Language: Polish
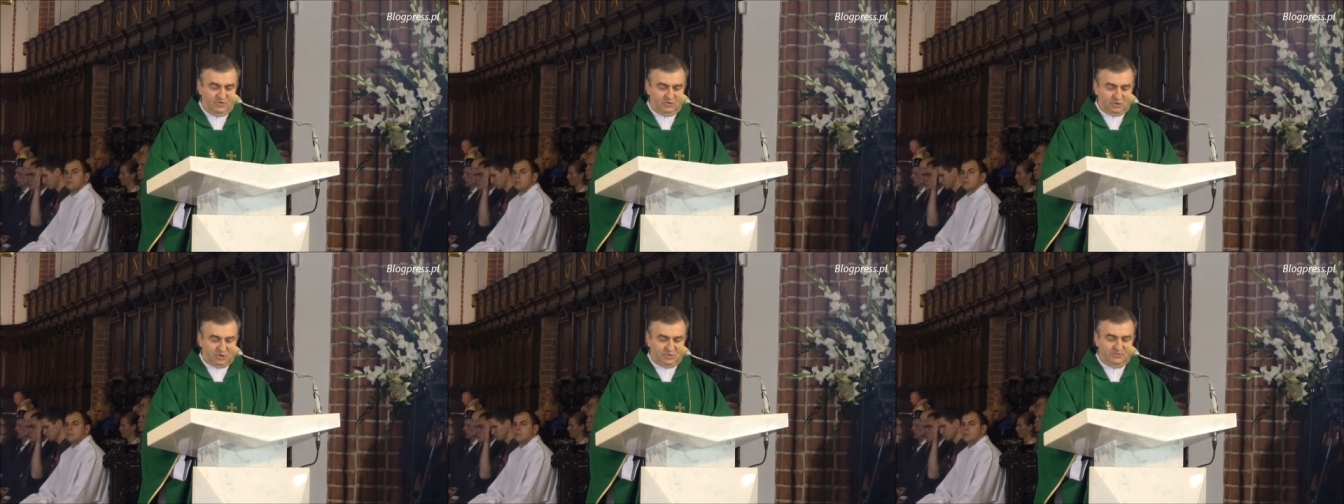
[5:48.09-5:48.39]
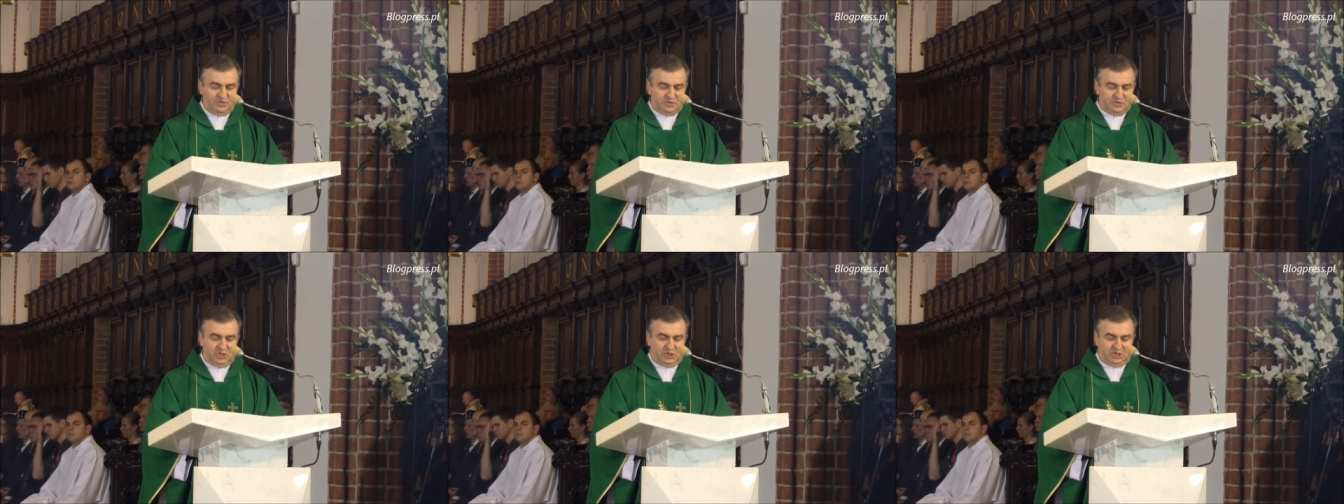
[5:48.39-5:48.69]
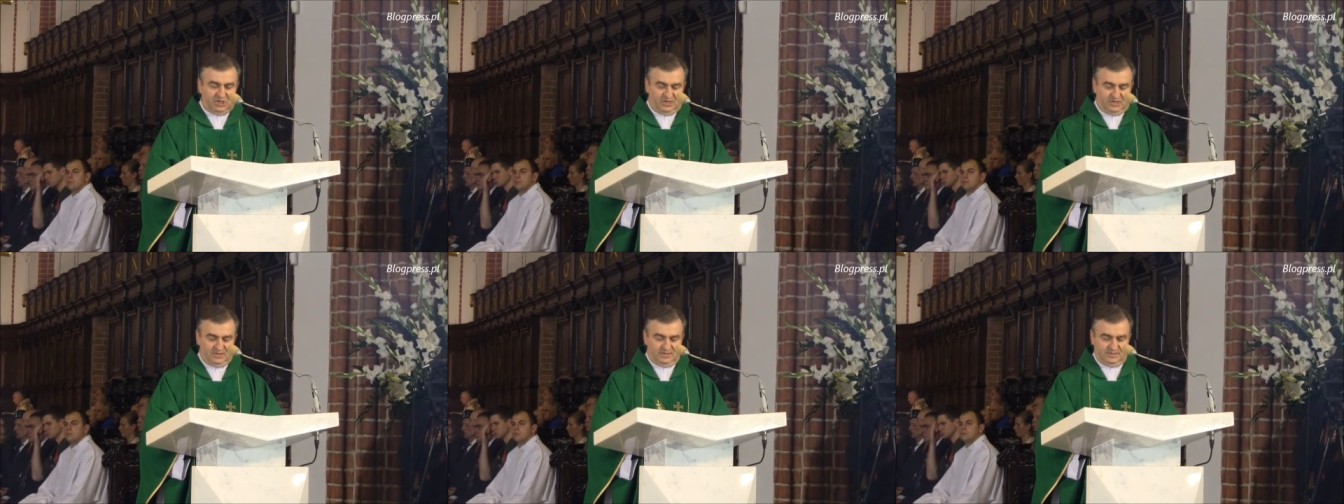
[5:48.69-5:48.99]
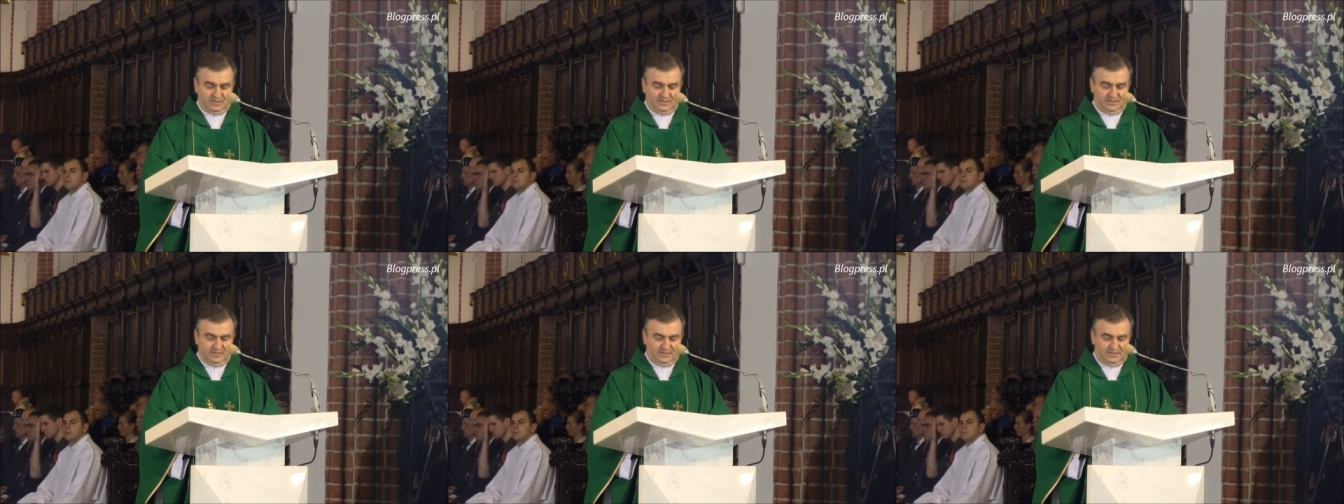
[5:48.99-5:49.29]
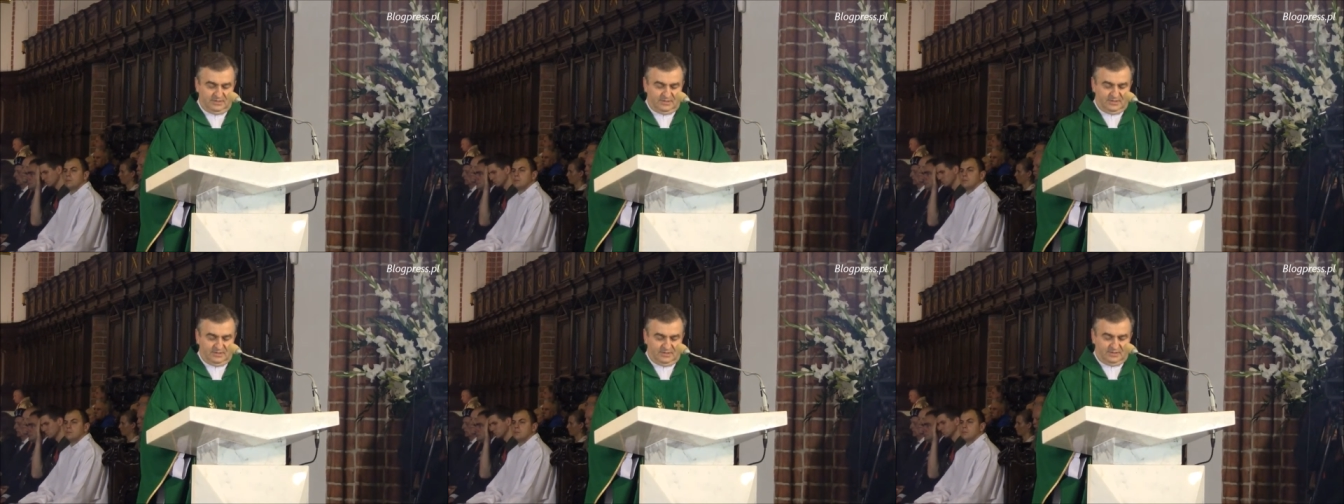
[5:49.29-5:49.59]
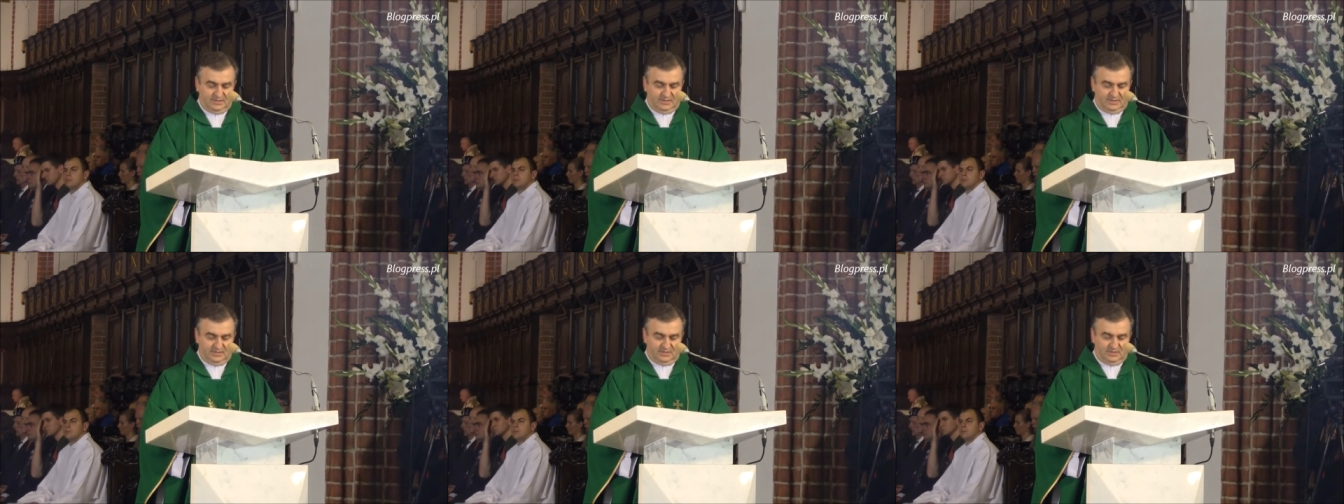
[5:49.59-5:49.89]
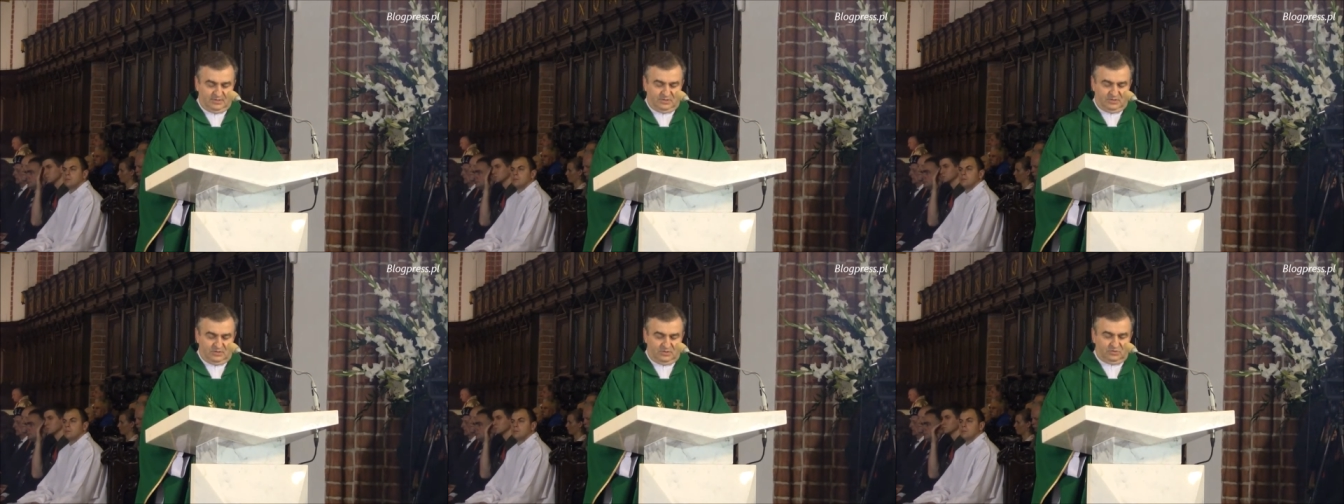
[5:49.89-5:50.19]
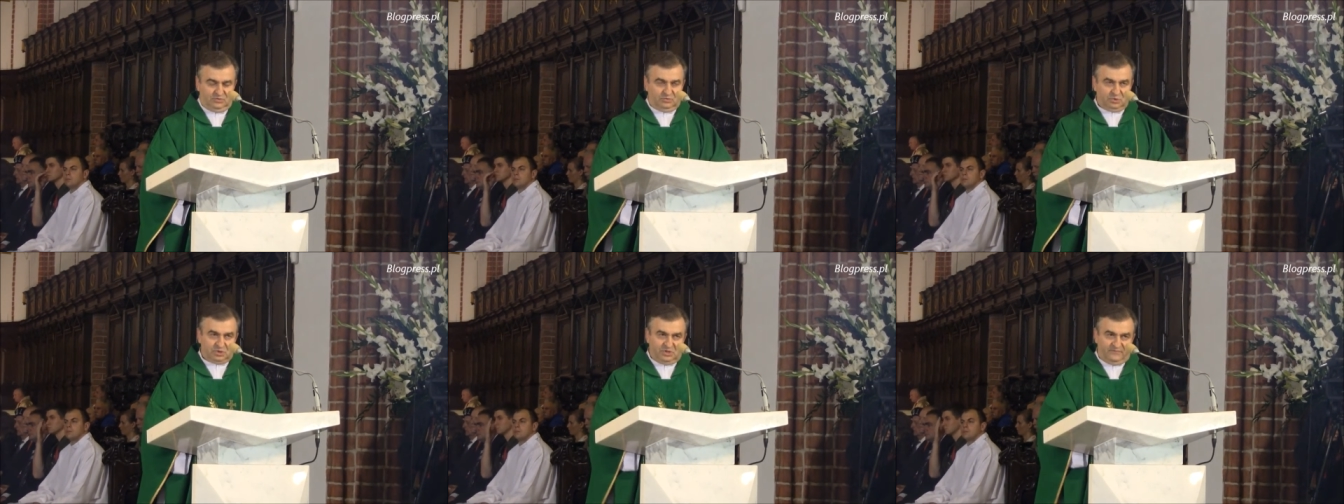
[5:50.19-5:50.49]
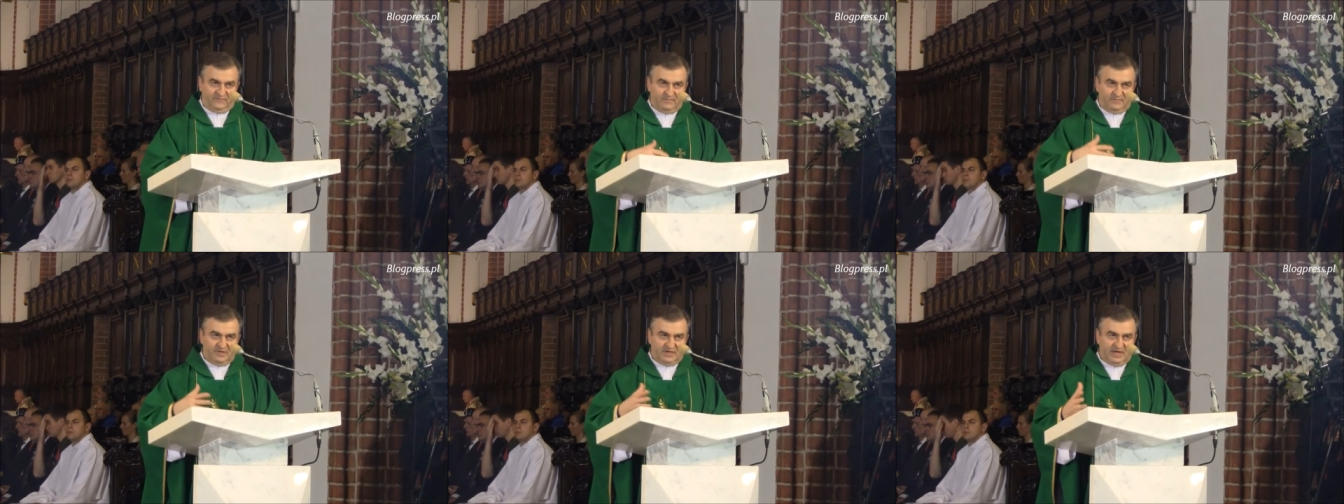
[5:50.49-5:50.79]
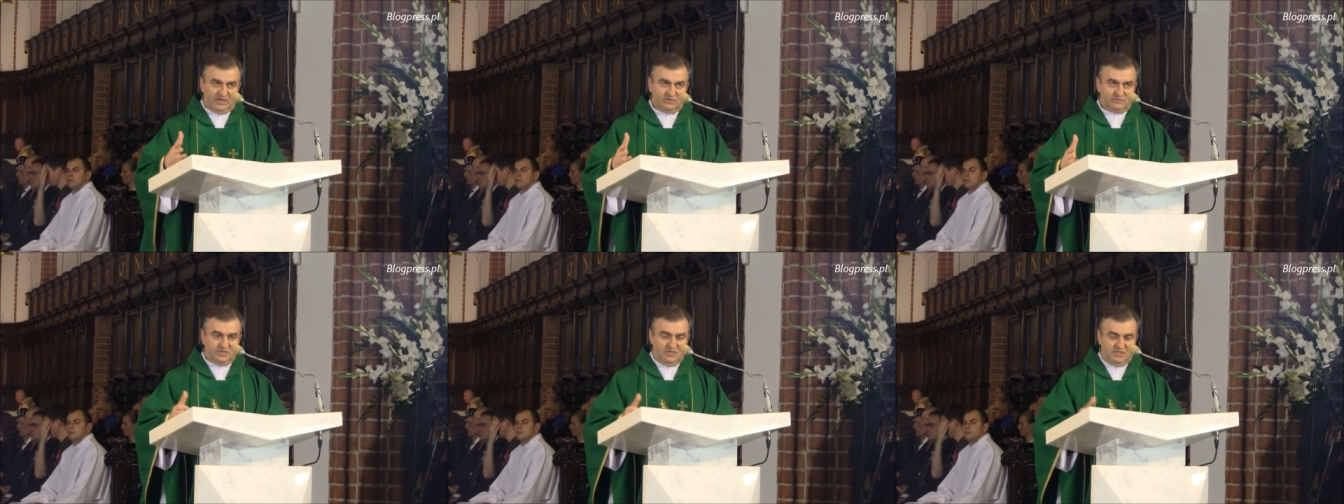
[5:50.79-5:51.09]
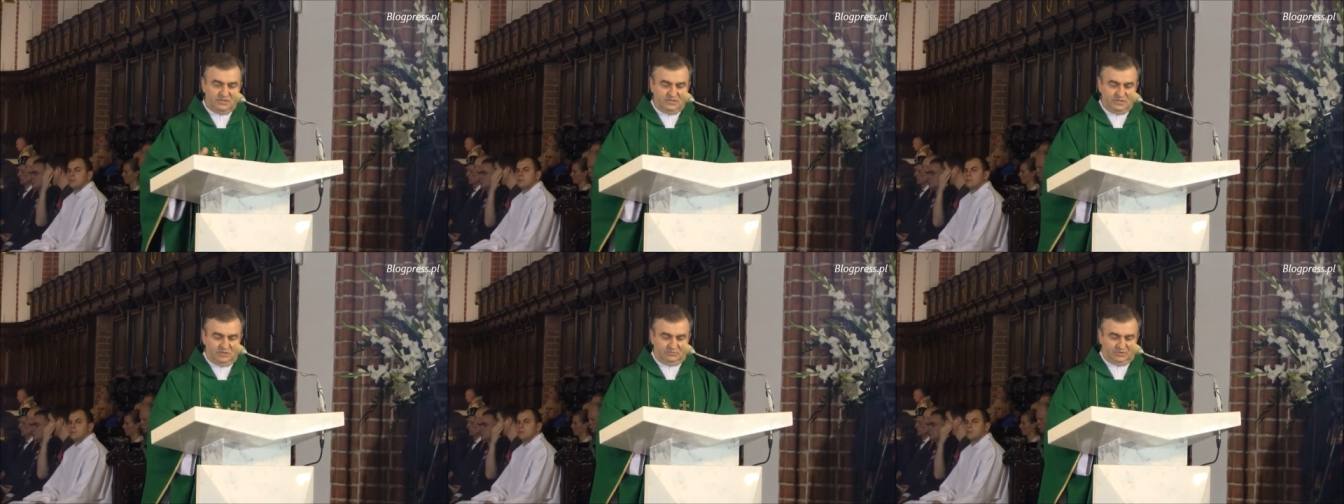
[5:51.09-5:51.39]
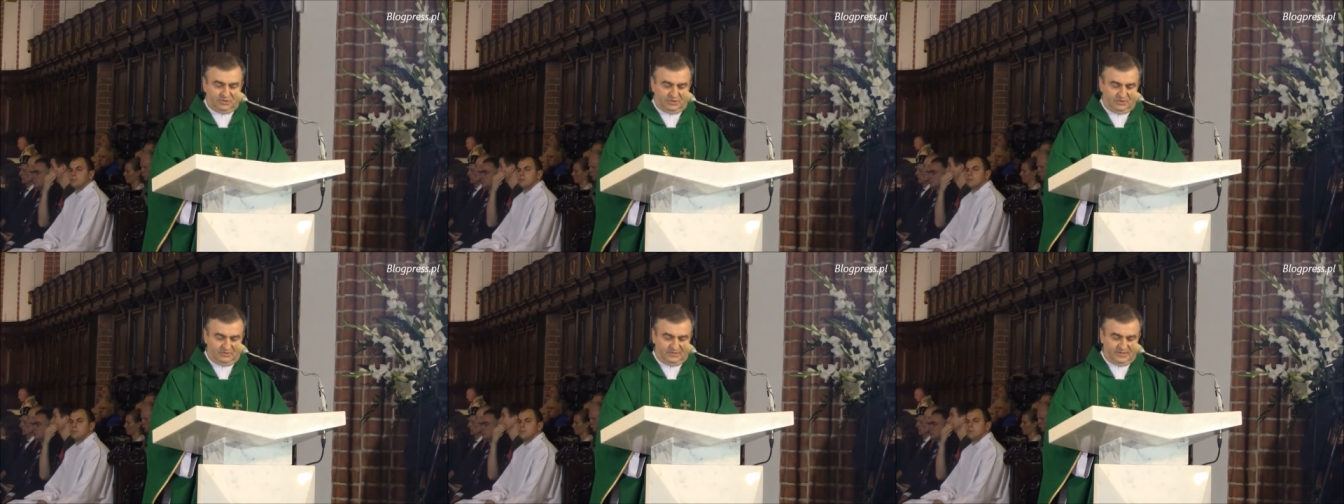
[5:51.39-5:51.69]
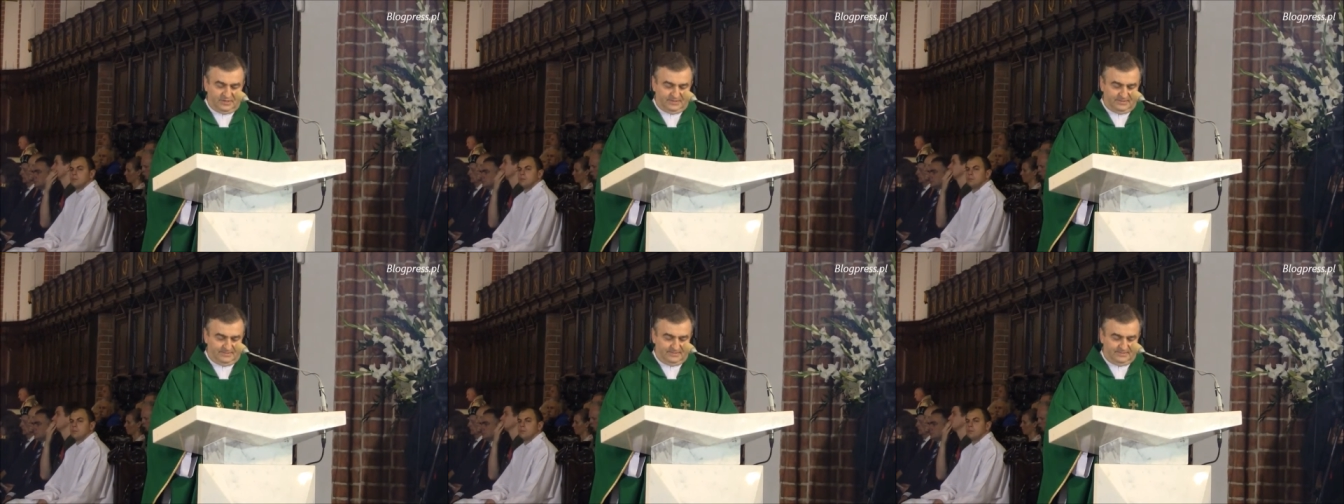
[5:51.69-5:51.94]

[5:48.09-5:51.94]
ludźmi dzisiaj, którzy wybierają inną drogę.